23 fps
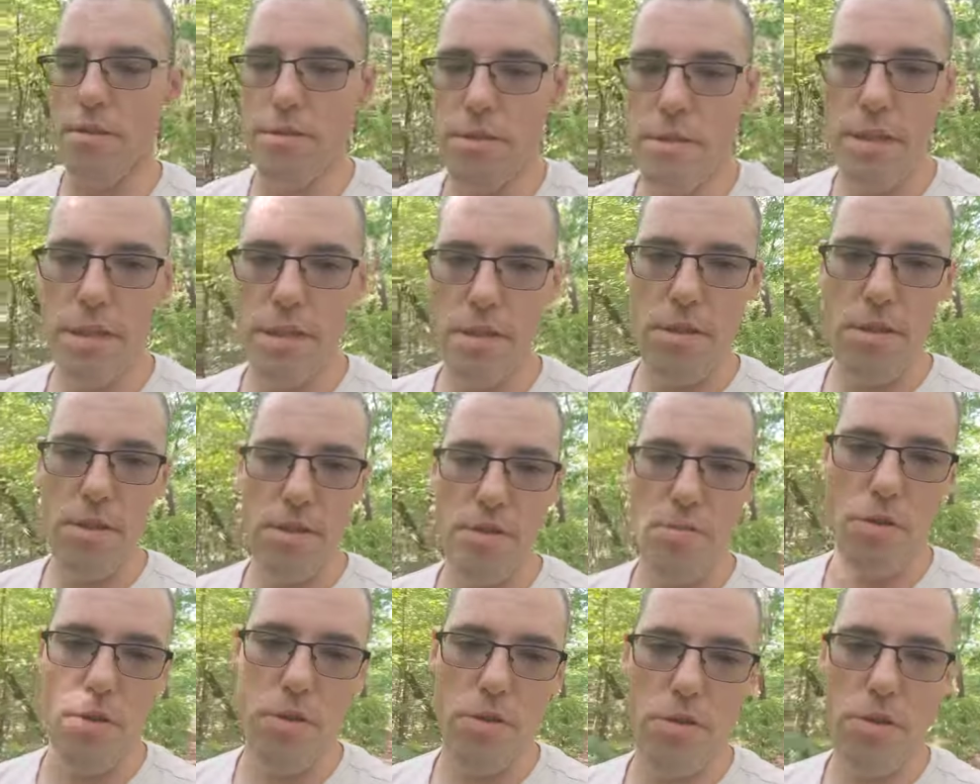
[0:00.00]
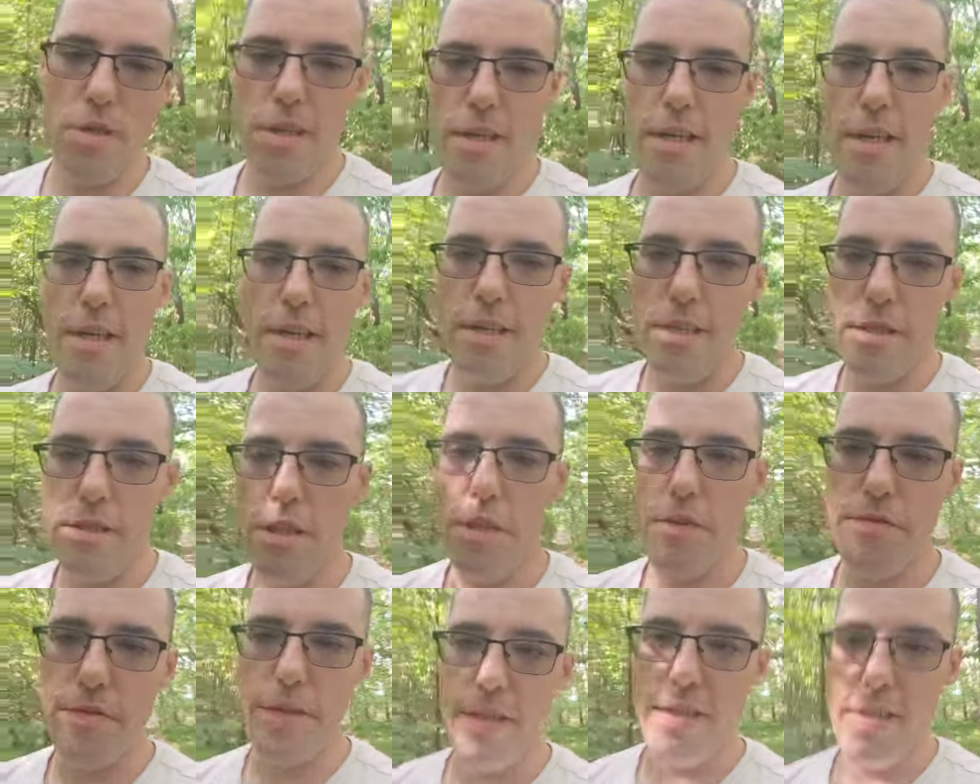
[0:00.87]
Jedno złącze
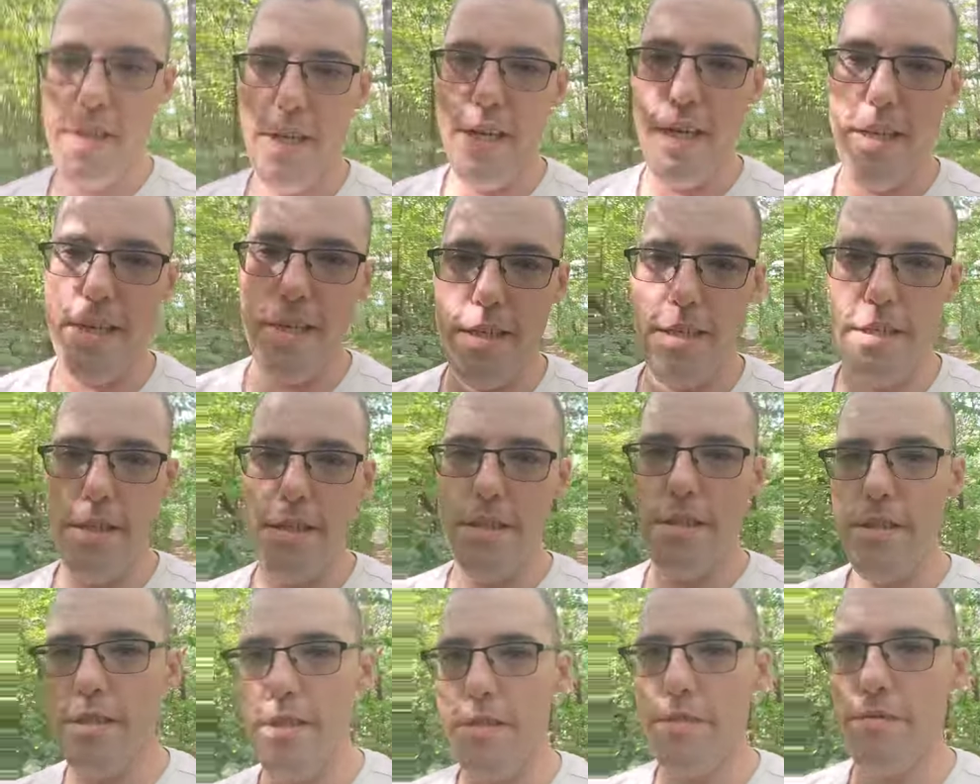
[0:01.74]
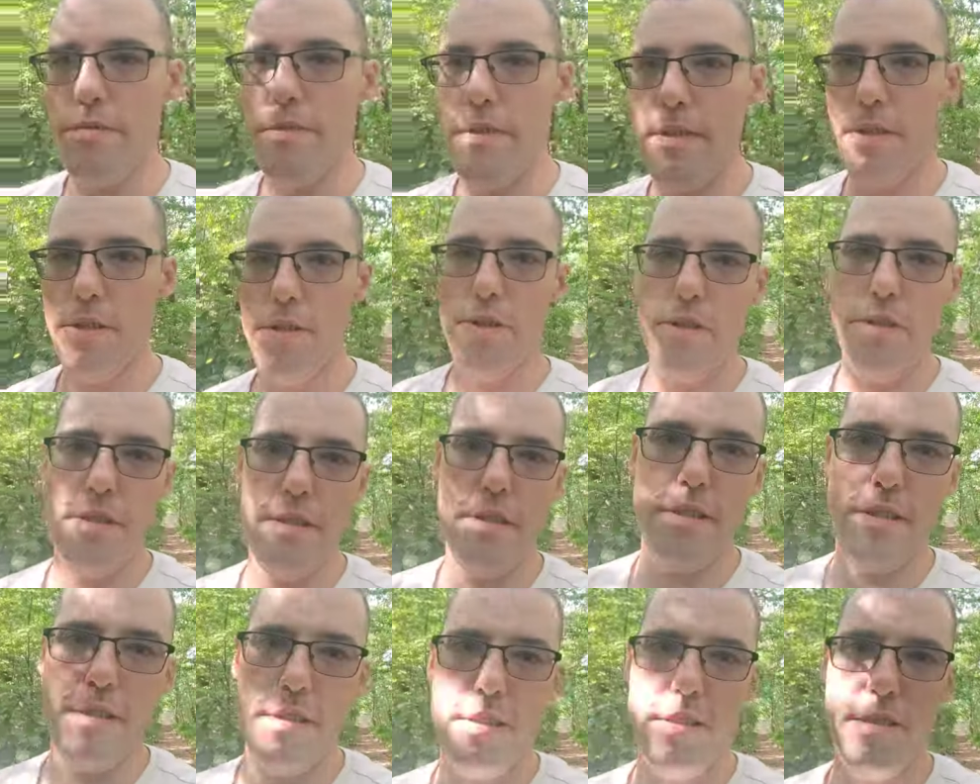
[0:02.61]
DVI i
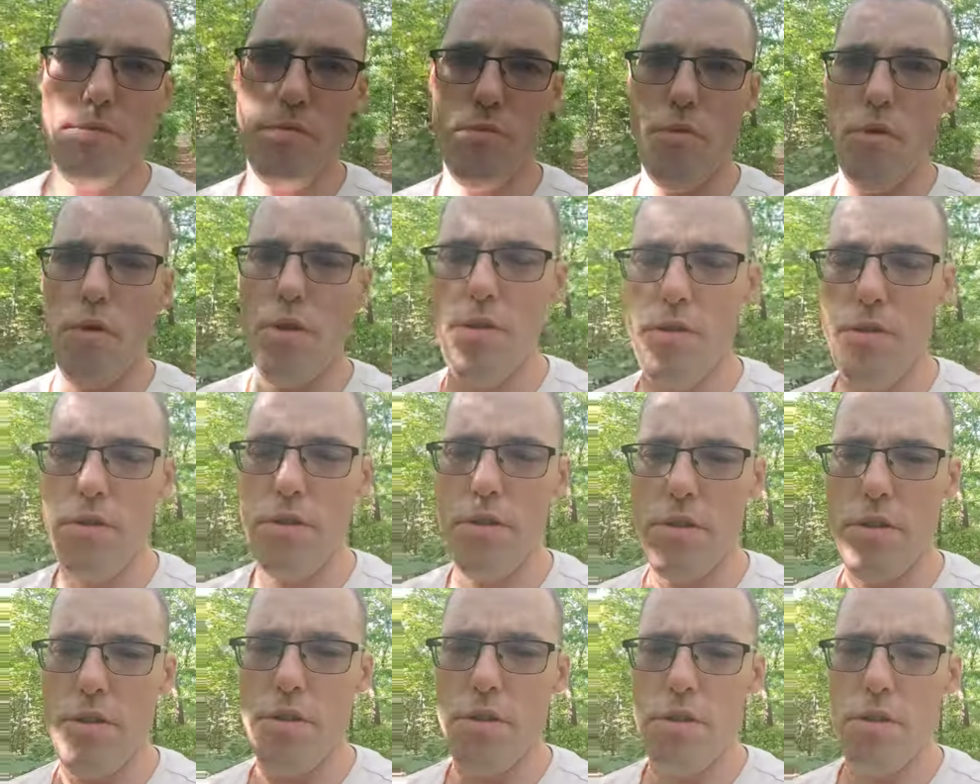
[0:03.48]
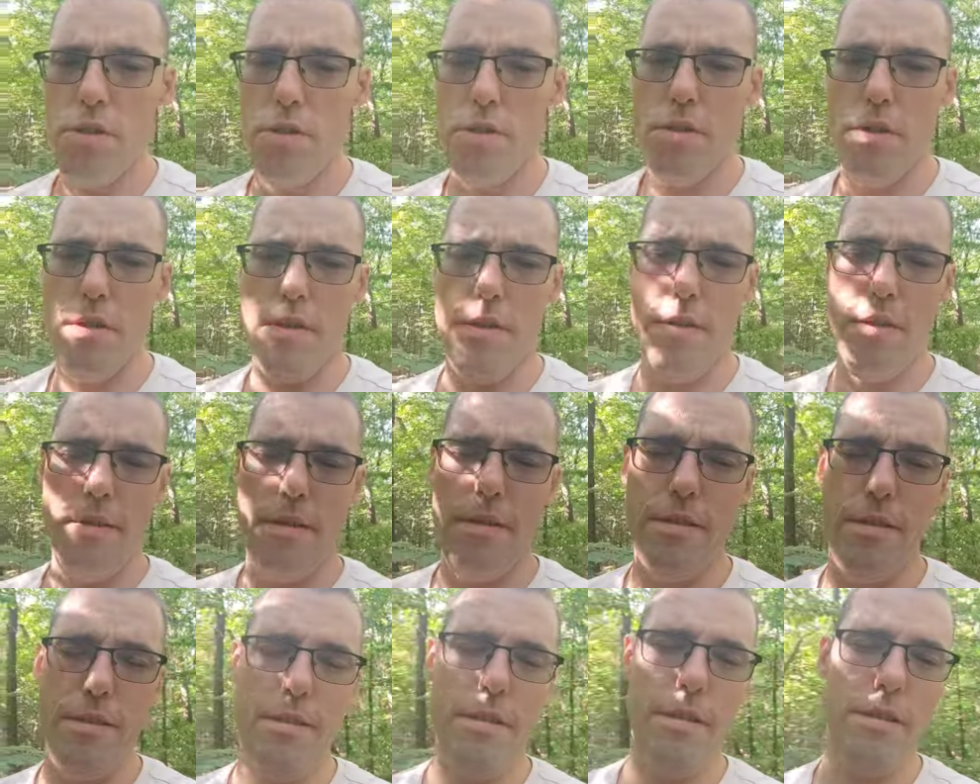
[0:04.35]
właśnie złącze
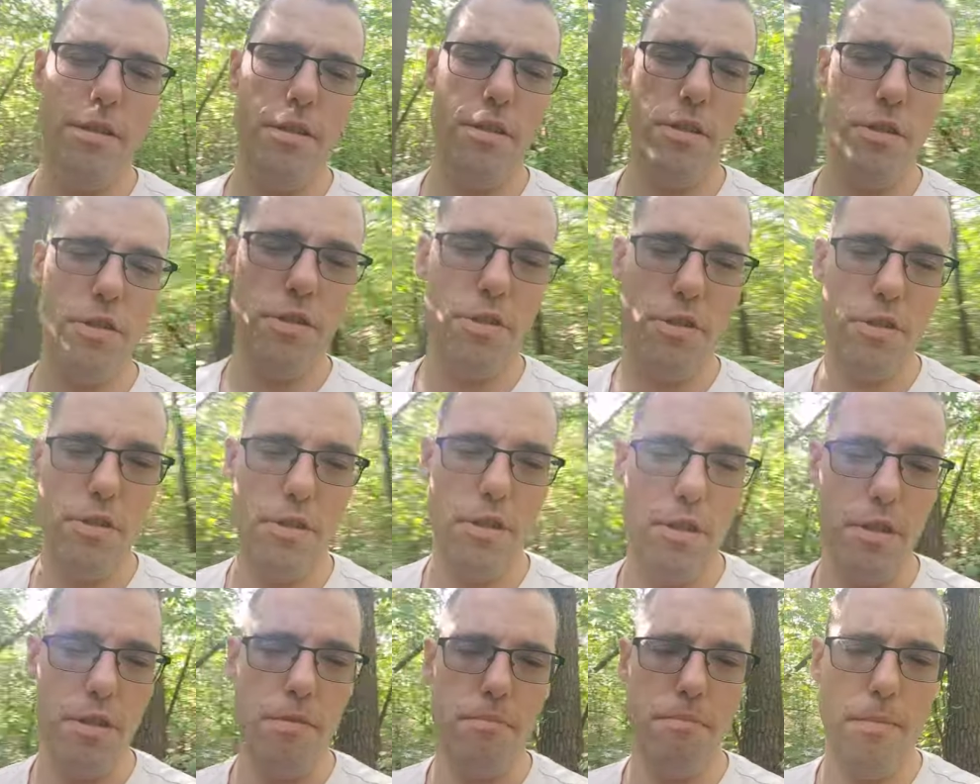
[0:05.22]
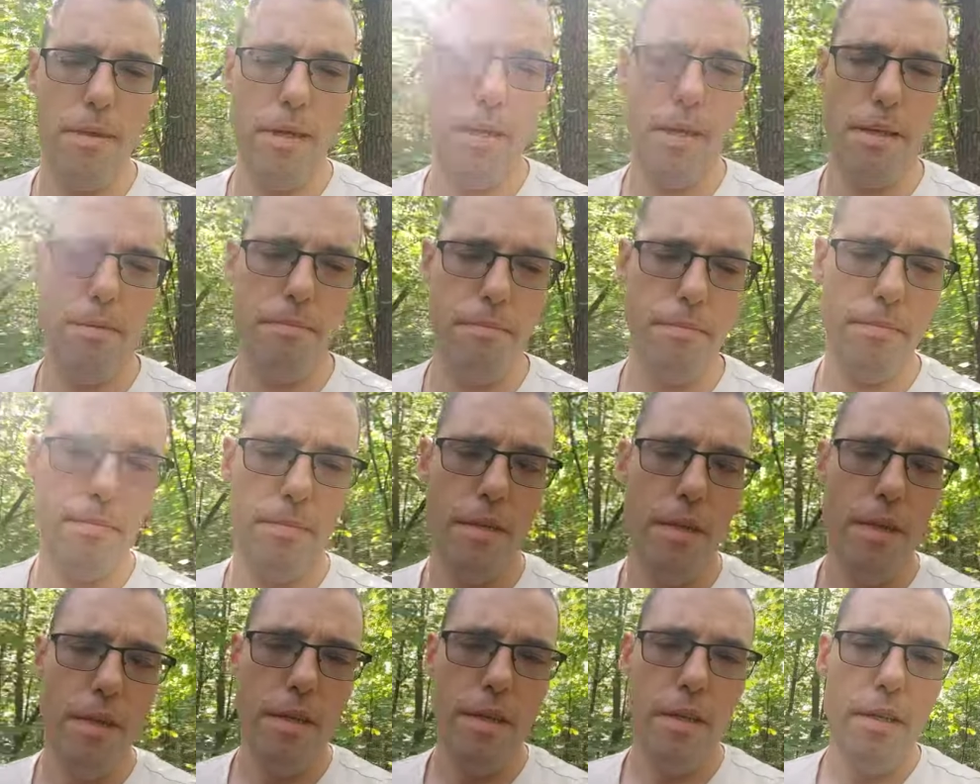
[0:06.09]
jeszcze mam
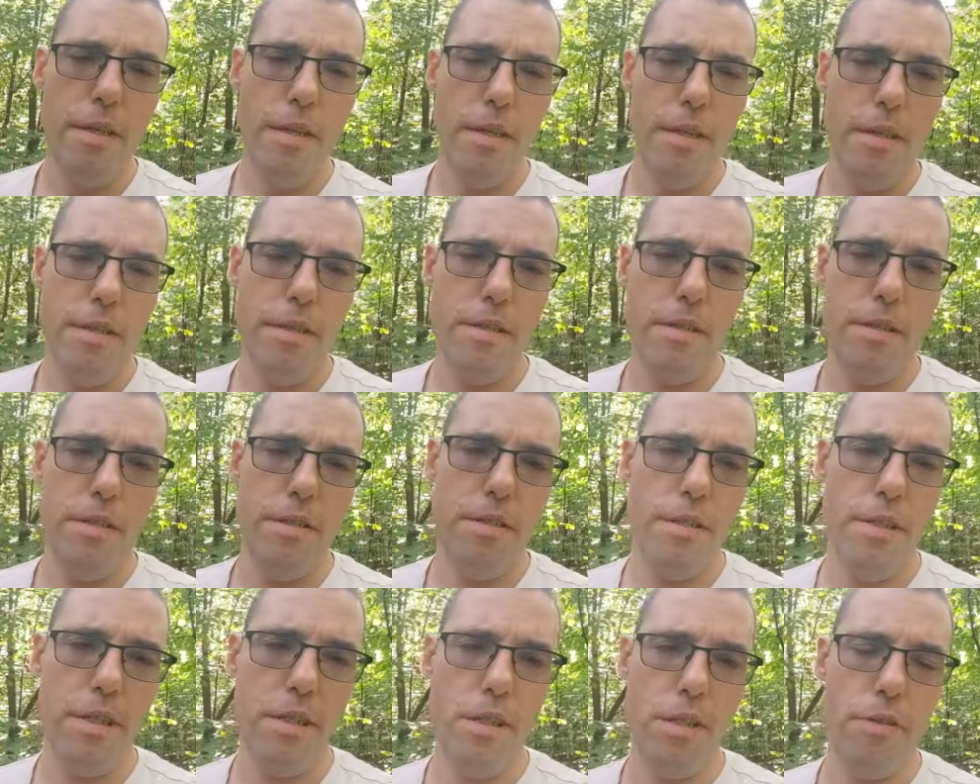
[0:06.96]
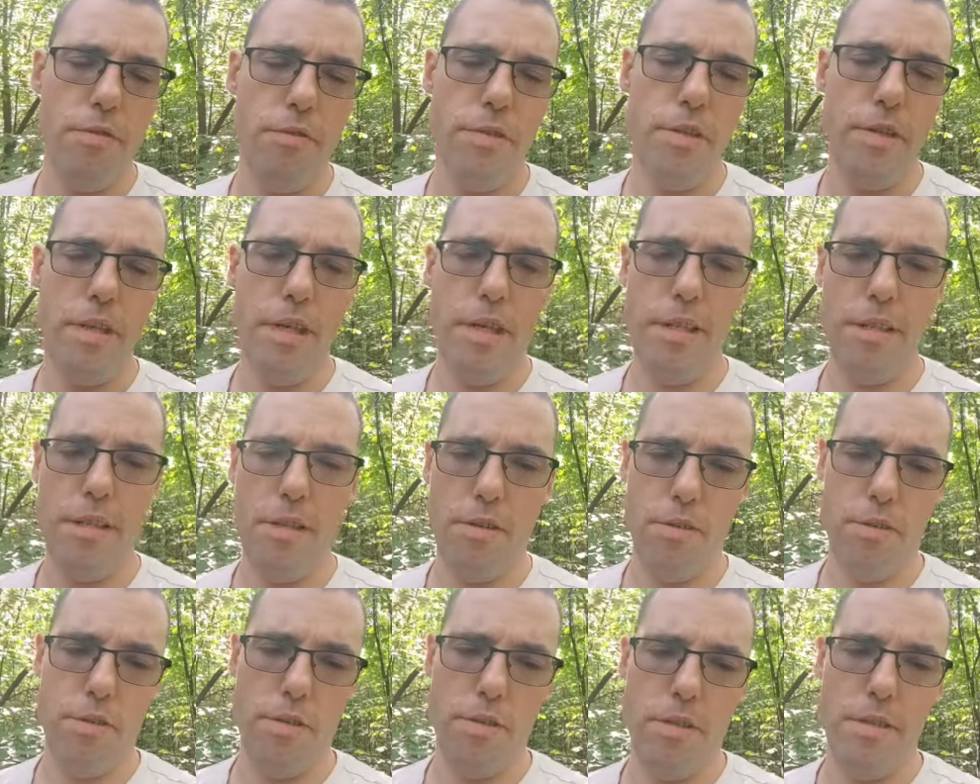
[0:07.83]
Y, nie DVI,
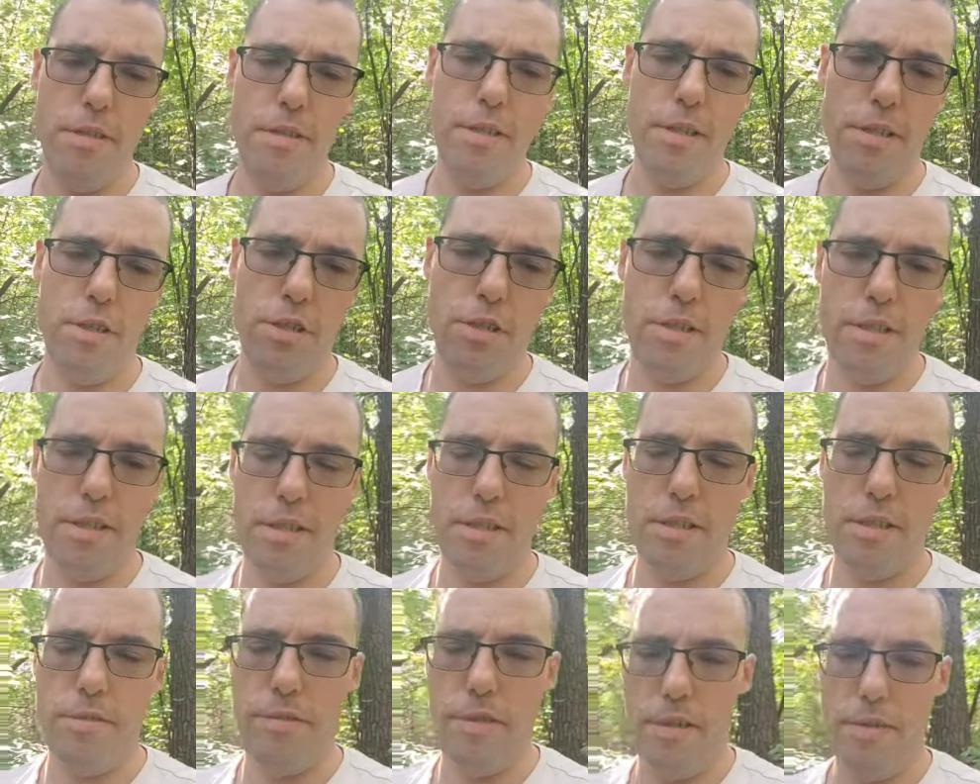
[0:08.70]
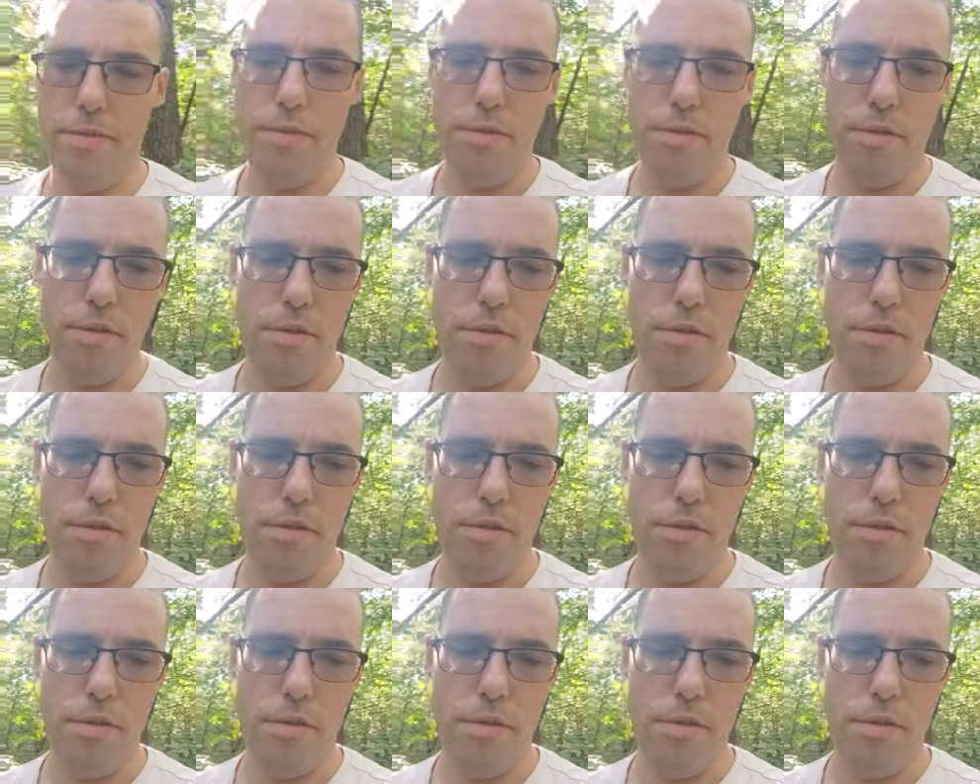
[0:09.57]
tylko to inne się nazywa.